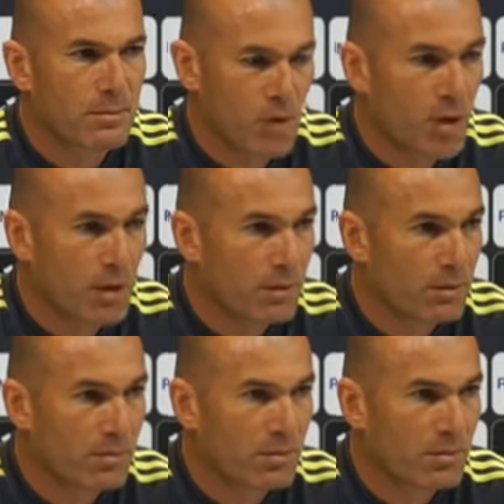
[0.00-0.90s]
Sí.
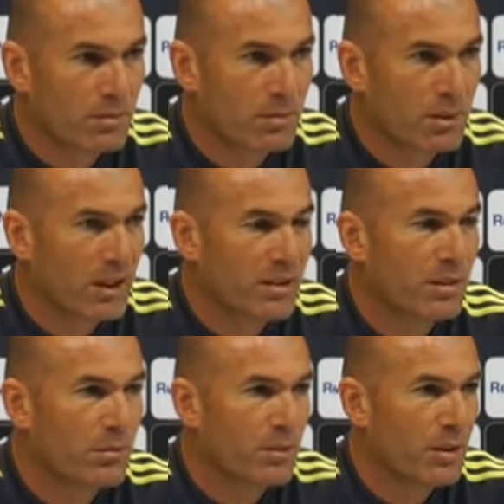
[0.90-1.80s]

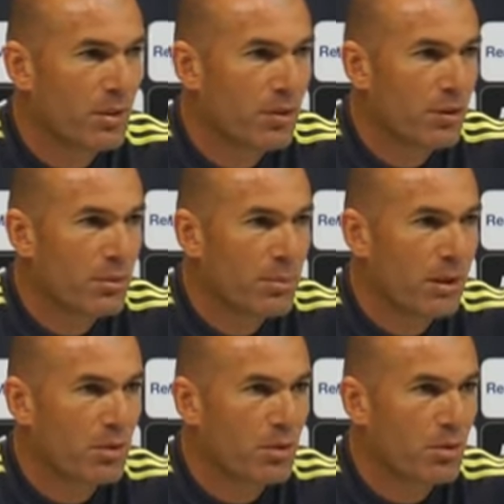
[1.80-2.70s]
de todas formas,
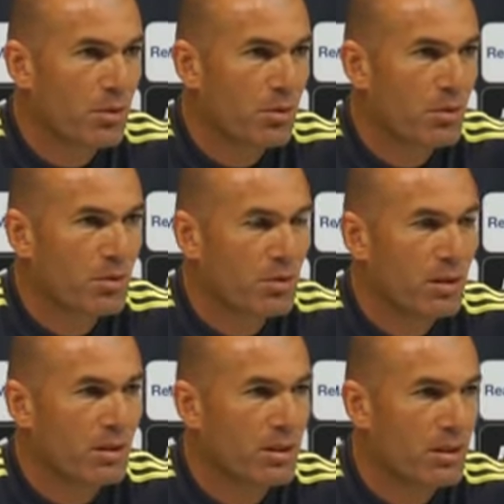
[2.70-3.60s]
para nosotros
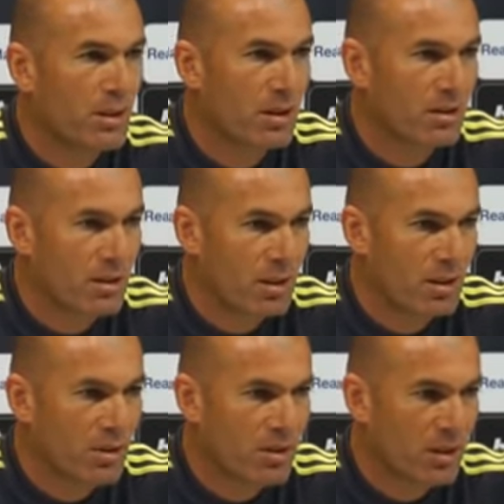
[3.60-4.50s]
es, la,
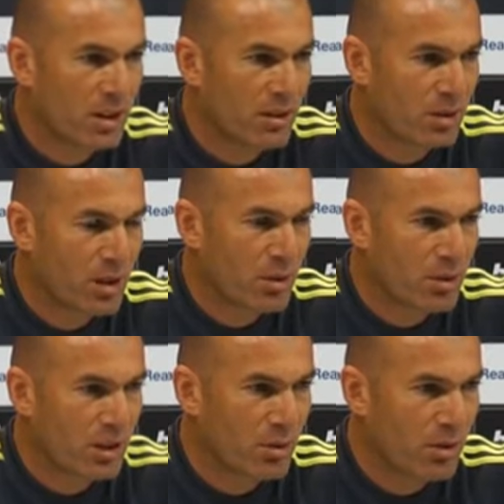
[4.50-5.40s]

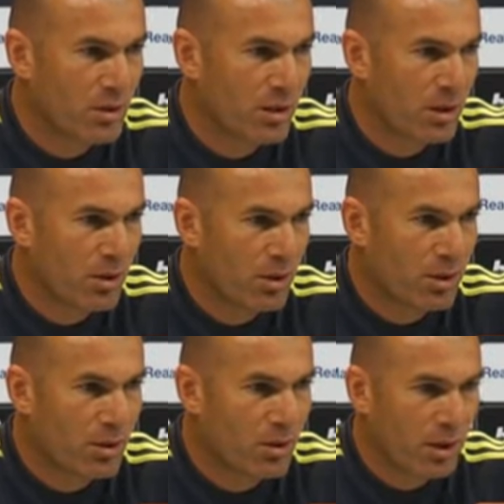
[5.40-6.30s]
consecuencia de,
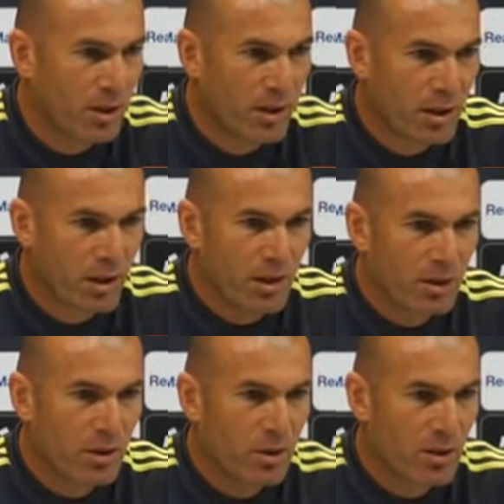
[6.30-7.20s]
lo que,
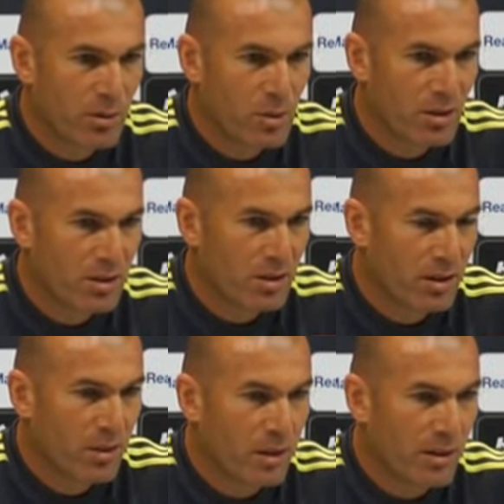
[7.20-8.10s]
de lo que vamos a hacer en
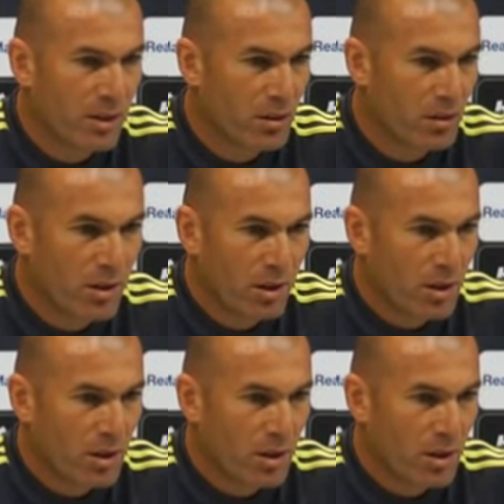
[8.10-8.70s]
el partido.